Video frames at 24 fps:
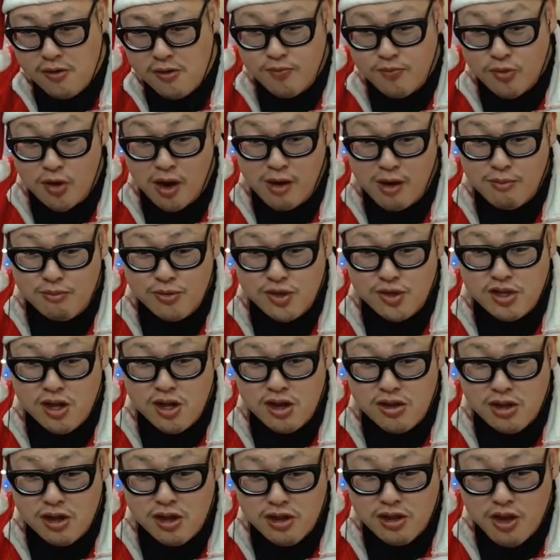ガン無視され
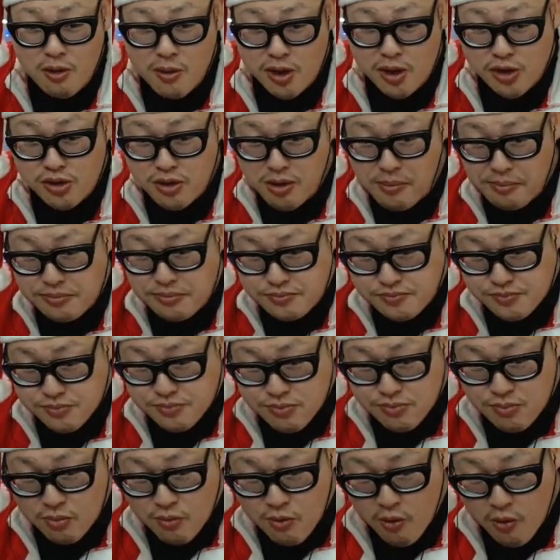たんだよ、マジで。
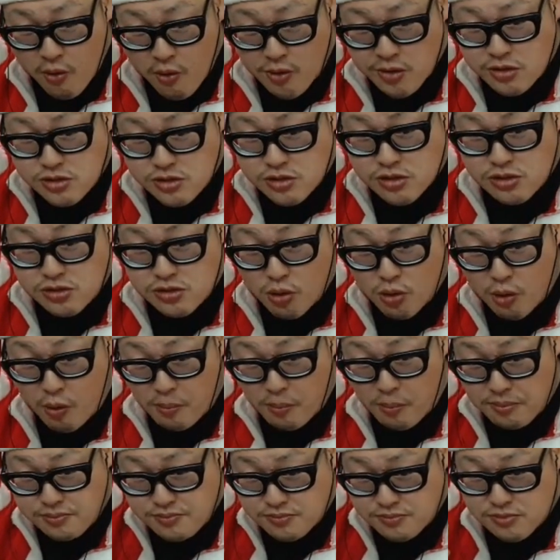そ
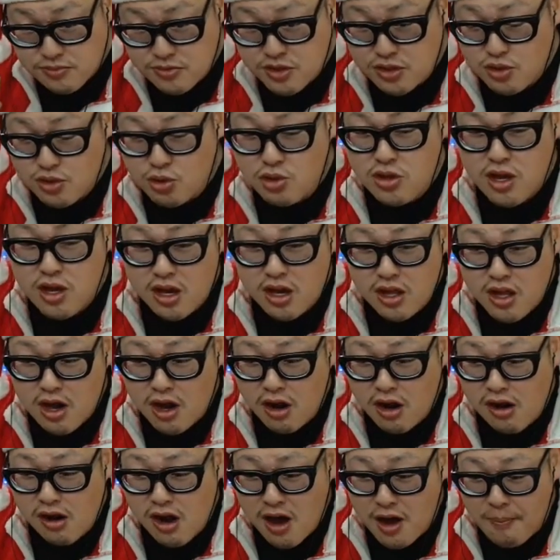う。二度と投げねえから
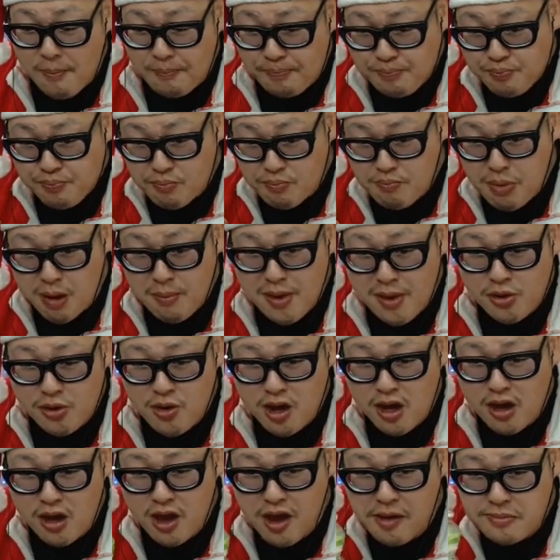な、ババアと
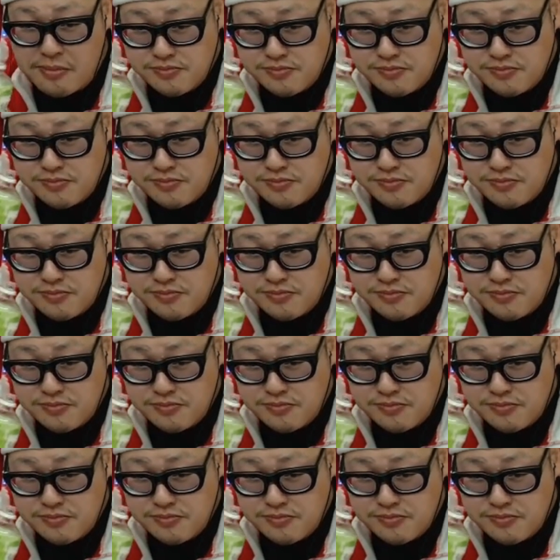ハゲ。